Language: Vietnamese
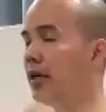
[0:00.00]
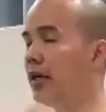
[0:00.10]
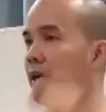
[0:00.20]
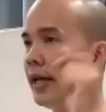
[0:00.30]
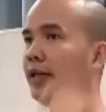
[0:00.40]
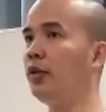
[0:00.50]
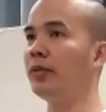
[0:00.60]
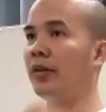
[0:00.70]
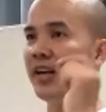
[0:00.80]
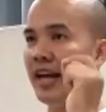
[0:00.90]
đến đây
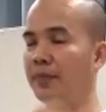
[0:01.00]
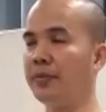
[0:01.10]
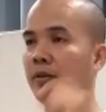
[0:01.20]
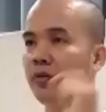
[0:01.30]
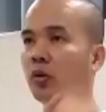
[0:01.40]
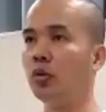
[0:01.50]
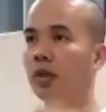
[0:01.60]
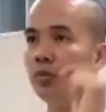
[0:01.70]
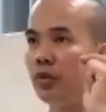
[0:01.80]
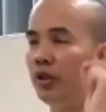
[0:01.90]
chúng ta phải làm sao cho cuộc
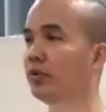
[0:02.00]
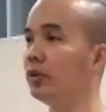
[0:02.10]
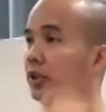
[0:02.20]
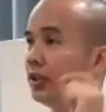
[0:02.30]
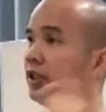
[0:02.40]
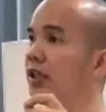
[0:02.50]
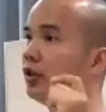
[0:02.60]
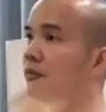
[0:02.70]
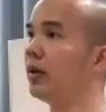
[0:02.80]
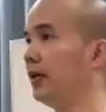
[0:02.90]
sống của nhiều người trở
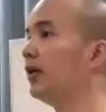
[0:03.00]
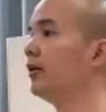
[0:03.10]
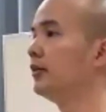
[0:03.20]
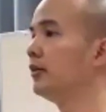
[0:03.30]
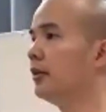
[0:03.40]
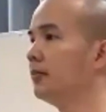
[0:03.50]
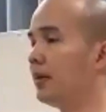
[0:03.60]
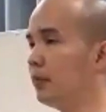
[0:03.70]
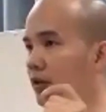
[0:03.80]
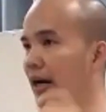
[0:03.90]
nên tốt đẹp hơn
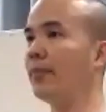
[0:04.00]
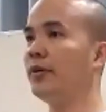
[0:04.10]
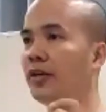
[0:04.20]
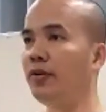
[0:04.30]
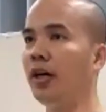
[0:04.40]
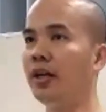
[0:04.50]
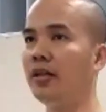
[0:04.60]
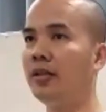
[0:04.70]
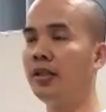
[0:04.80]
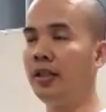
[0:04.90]
mà muốn làm được điều
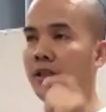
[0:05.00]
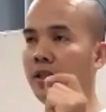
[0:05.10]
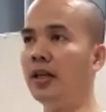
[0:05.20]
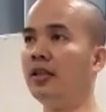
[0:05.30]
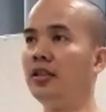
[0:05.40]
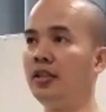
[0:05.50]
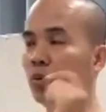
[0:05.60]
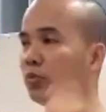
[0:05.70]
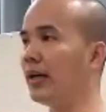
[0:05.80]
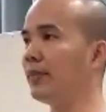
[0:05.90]
đó thì cần
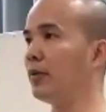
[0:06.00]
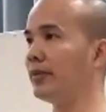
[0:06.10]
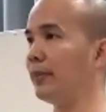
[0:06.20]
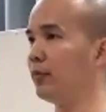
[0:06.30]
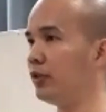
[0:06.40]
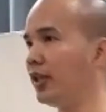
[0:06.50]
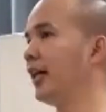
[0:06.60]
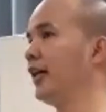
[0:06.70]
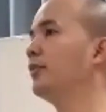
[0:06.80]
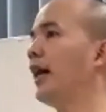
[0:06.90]
dụng tâm học tập của tất
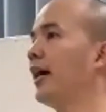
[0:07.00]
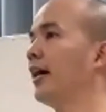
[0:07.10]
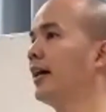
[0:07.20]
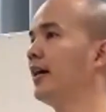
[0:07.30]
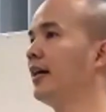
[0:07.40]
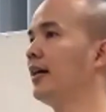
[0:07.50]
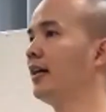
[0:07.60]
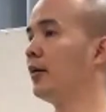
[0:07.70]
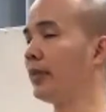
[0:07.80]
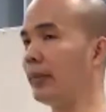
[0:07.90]
cả chúng ta
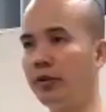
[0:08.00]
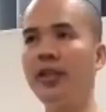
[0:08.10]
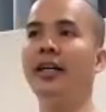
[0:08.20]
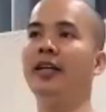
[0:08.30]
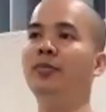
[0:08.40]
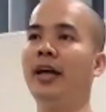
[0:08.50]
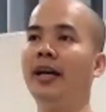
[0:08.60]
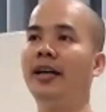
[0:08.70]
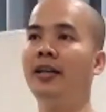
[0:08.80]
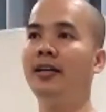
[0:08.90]
học tập của tất cả chúng
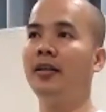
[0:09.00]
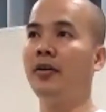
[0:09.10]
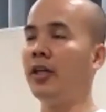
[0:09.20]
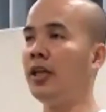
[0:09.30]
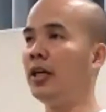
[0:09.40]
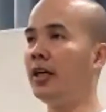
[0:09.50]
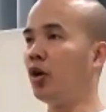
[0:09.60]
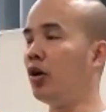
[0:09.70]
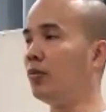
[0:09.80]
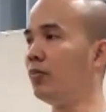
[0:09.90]
ta vậy thì
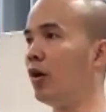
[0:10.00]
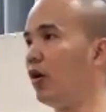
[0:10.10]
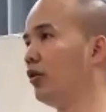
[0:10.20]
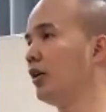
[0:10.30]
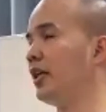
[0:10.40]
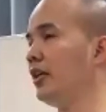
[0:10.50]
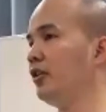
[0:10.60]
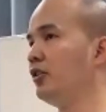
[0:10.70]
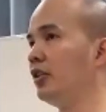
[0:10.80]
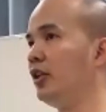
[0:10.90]
toàn bộ các chị
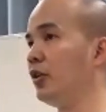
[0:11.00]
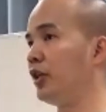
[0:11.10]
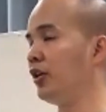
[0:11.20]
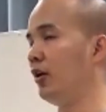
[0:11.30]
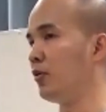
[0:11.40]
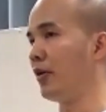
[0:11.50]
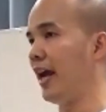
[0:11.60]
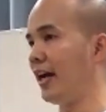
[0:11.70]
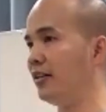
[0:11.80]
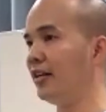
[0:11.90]
tưởng tượng nếu các chị có một
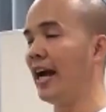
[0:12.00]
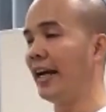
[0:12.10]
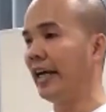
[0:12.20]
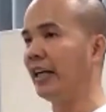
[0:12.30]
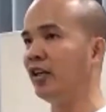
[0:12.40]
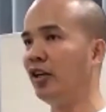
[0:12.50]
ngàn người hai ngàn